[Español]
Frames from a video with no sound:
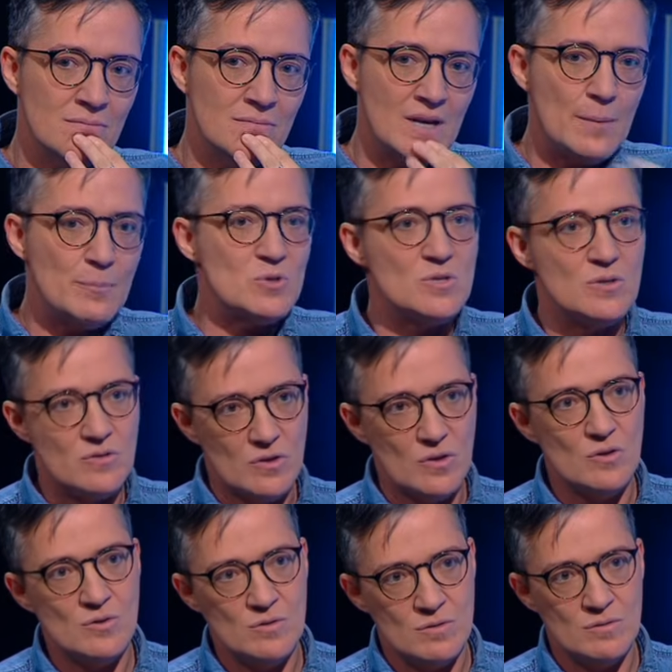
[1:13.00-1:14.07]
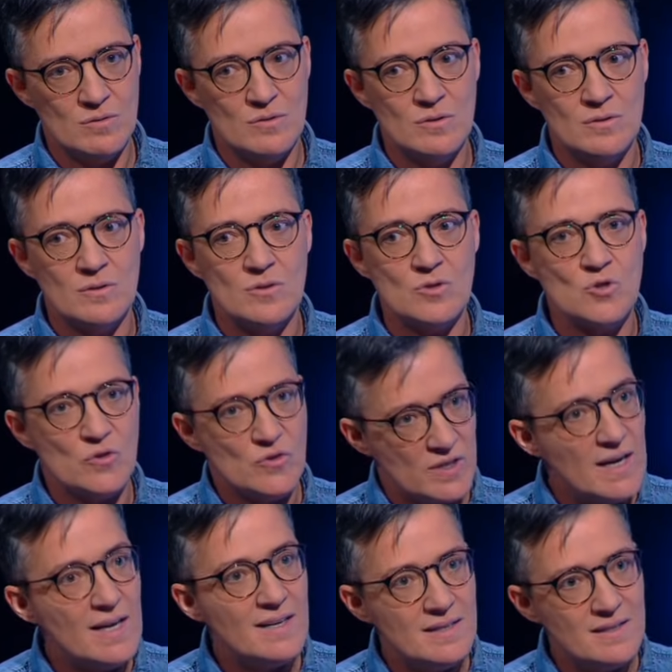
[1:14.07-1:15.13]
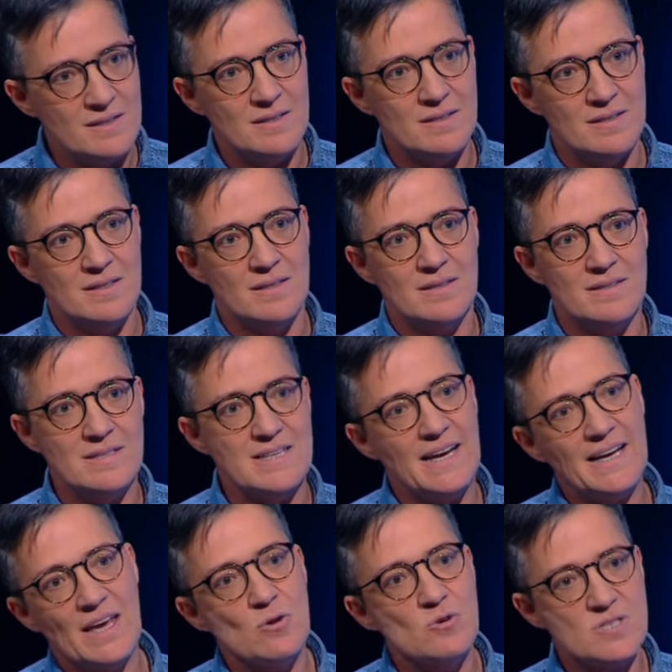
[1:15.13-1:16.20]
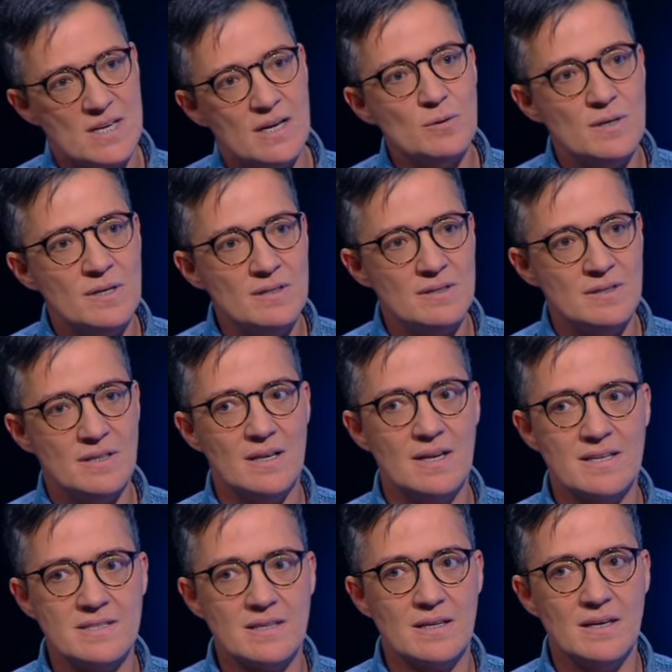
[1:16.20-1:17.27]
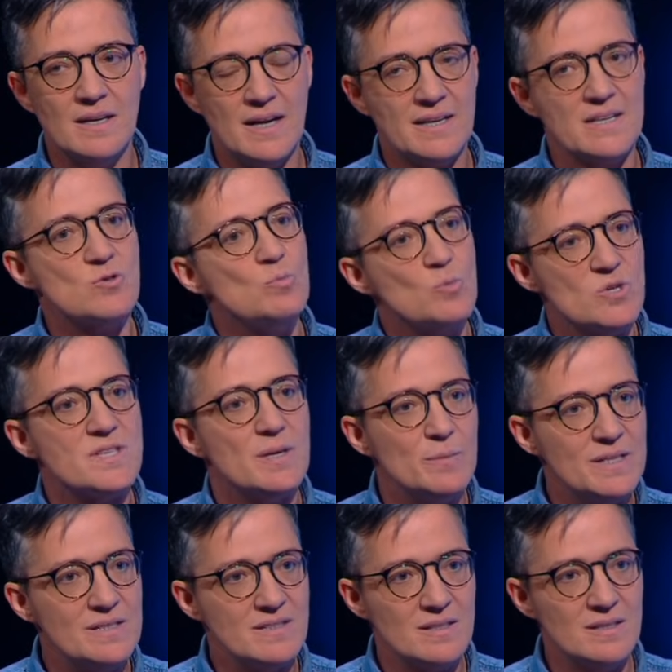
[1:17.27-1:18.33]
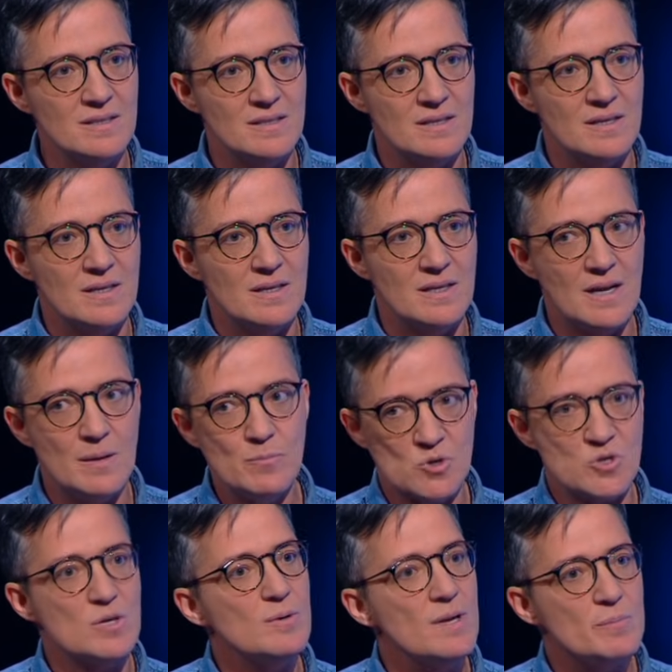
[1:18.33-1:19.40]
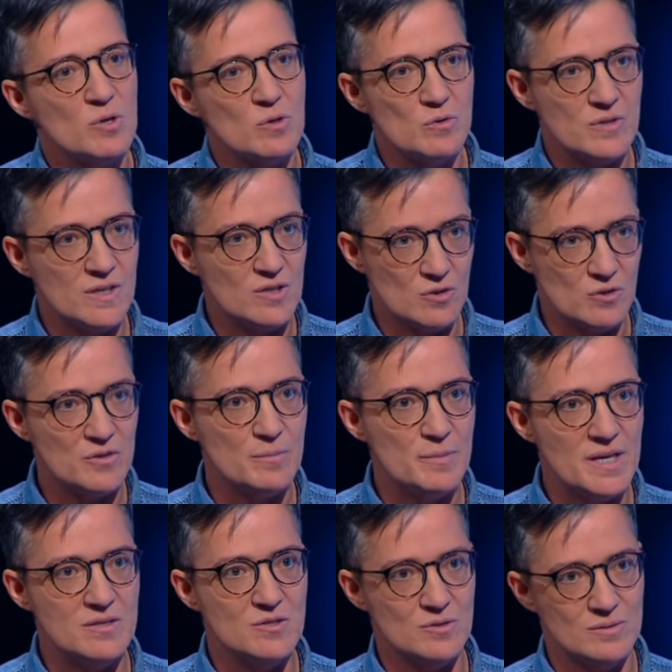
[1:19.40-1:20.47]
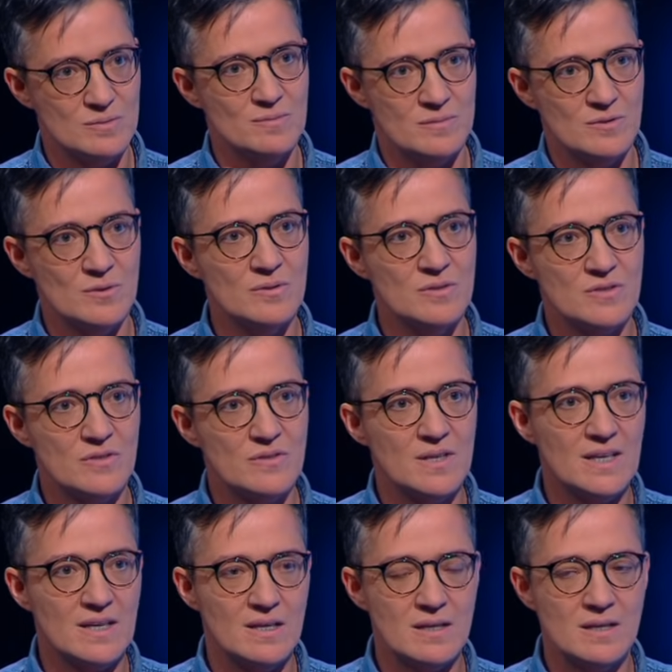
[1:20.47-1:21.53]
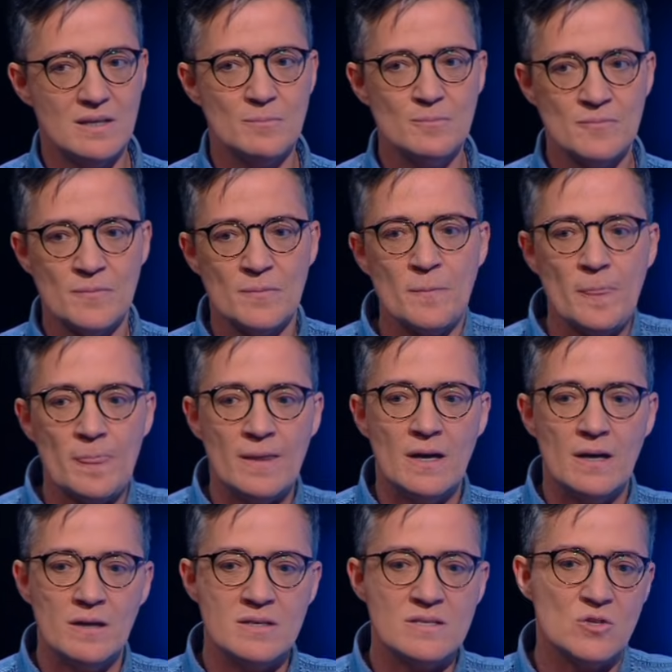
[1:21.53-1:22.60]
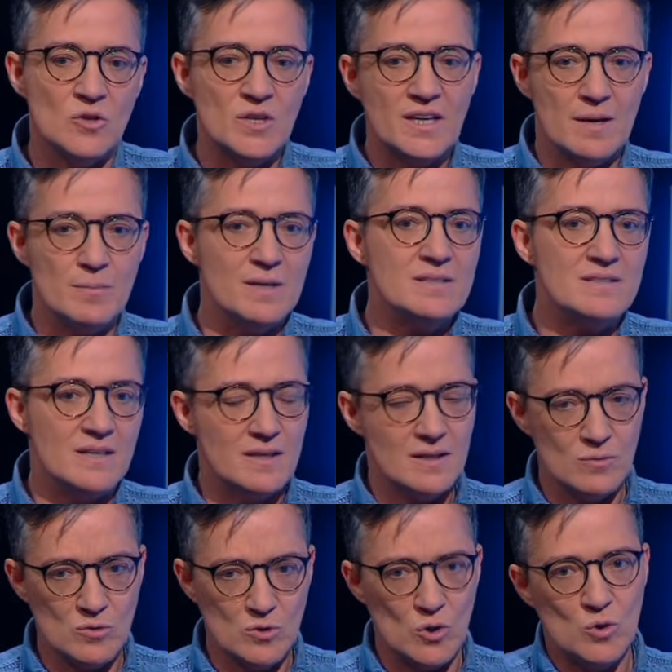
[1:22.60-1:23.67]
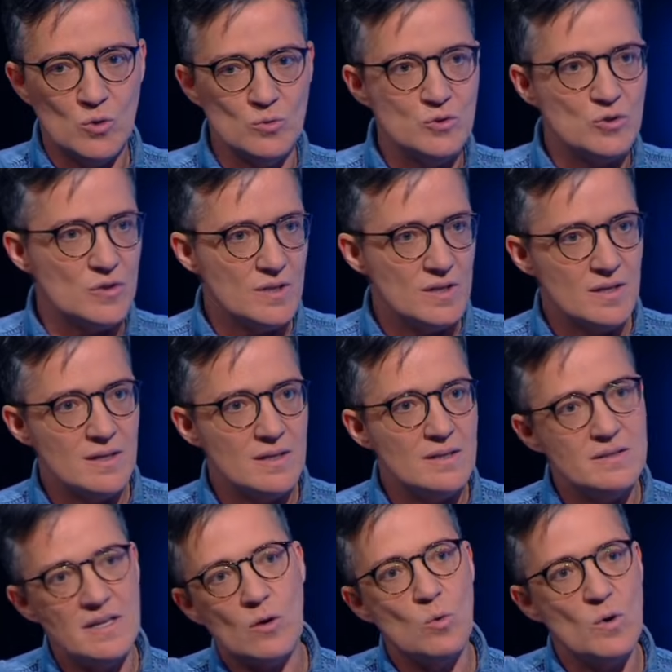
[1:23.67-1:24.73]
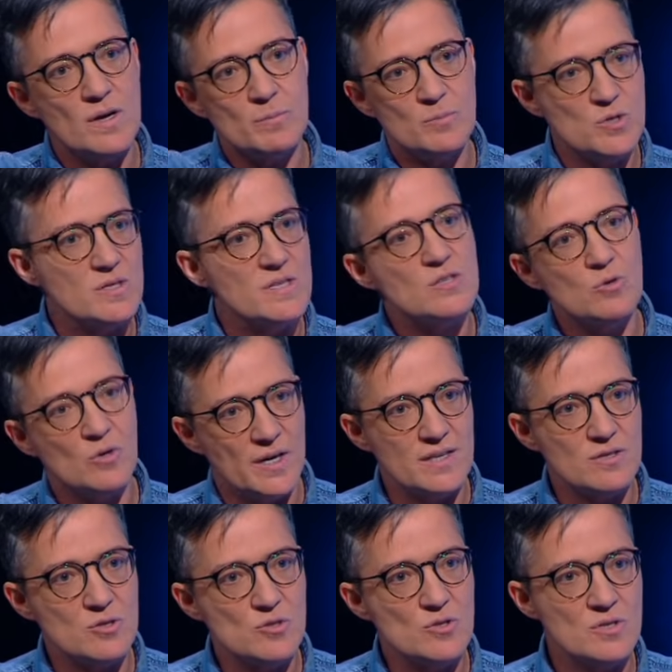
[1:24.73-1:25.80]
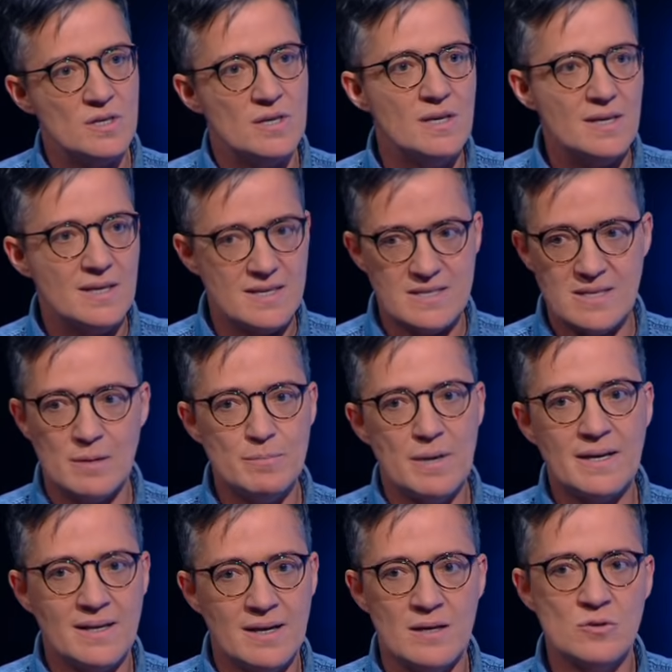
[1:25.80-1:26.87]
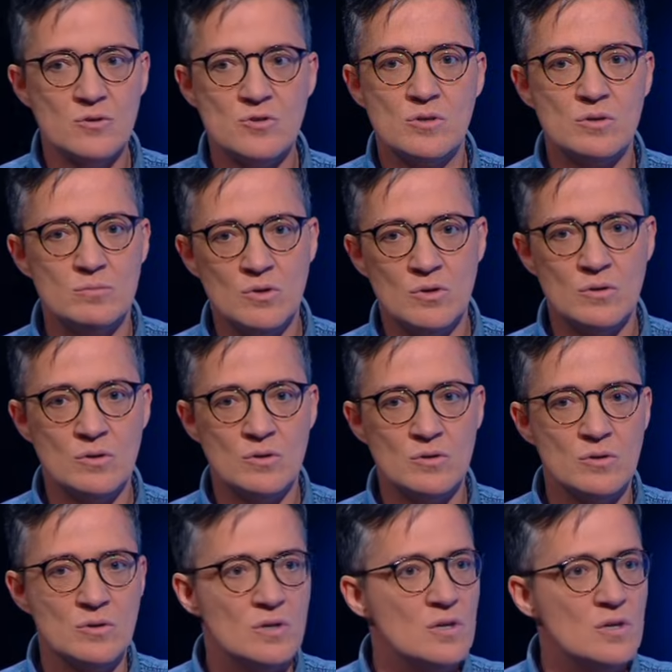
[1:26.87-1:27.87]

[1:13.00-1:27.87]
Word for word: la posición social desde la que yo estaba, en, la que supuestamente era imposible producir conocimiento. Es decir, que históricamente hay un conjunto de, cuerpos y de sujetos que están marcados como